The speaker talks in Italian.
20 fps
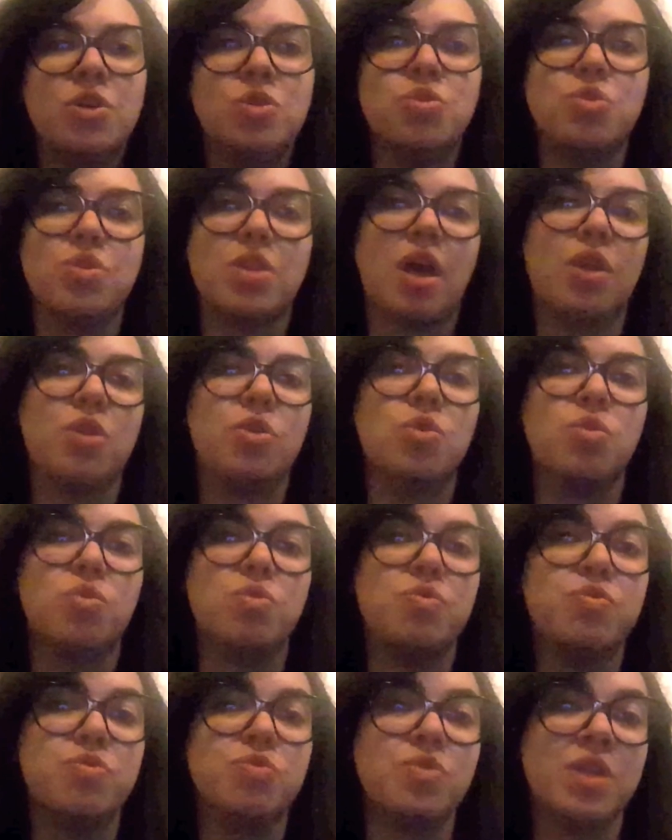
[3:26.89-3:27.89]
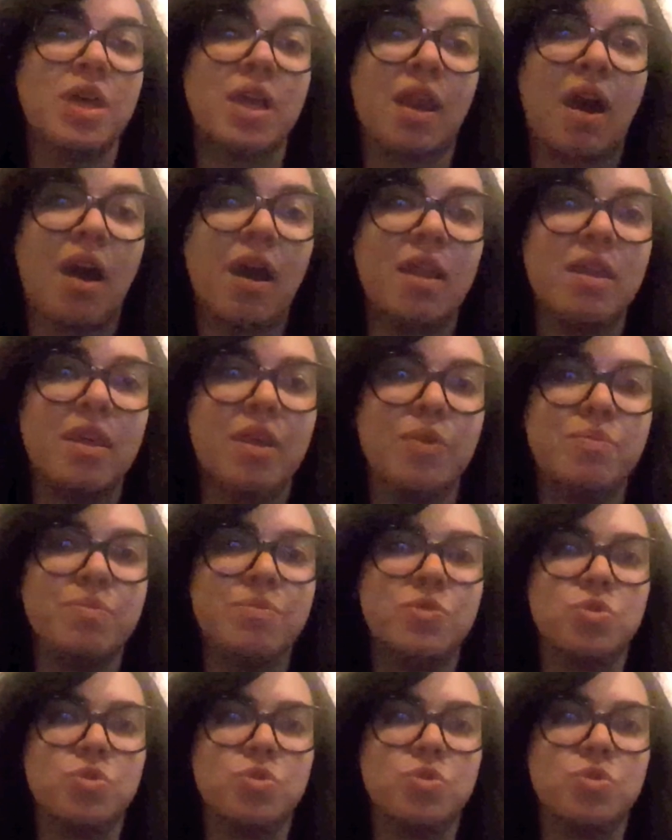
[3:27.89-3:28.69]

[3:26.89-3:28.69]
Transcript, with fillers: non hanno un funerale,